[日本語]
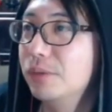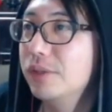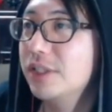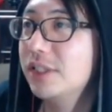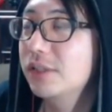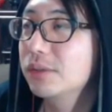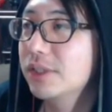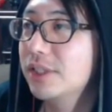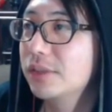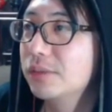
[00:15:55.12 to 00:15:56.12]
もぐらさん、こ
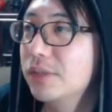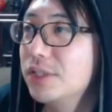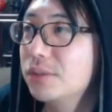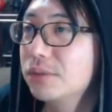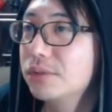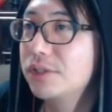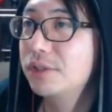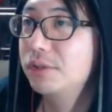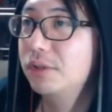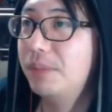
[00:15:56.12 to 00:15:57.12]
たさんと同じことをし
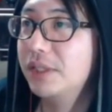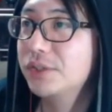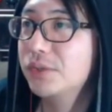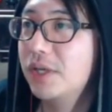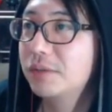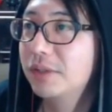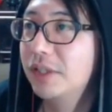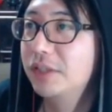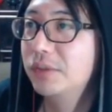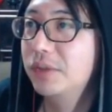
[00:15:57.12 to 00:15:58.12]
てる人はパズドラーの
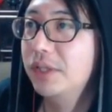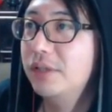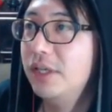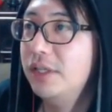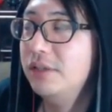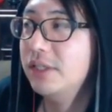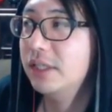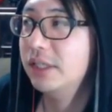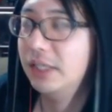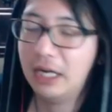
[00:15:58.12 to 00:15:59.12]
中にどれぐらいいる
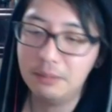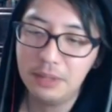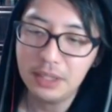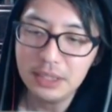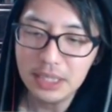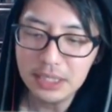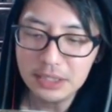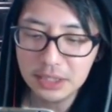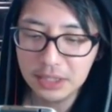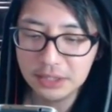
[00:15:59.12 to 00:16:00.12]
かな？あまりいな
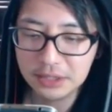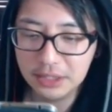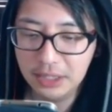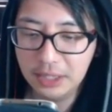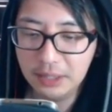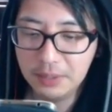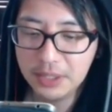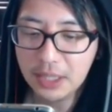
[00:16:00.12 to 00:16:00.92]
いんじゃないですかね。